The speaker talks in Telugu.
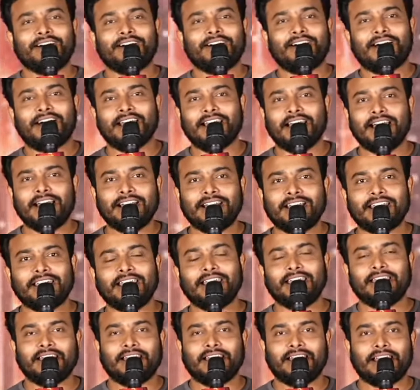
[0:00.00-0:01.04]
అలాంటి
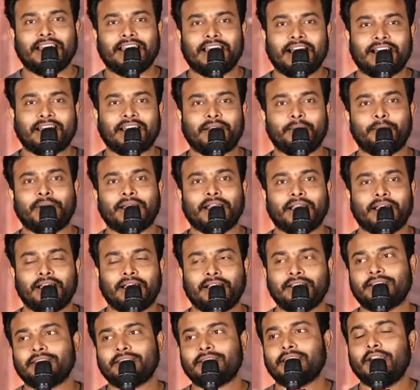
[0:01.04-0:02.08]
డైరెక్టర్ మన
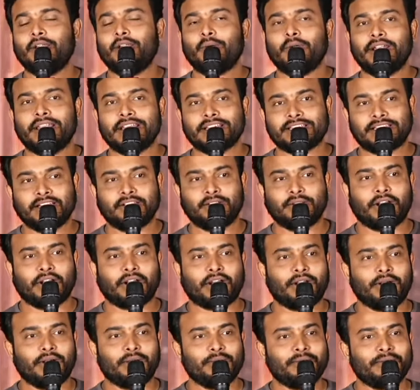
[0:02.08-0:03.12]
తెలుగు ఇండస్ట్రీ దొరకడం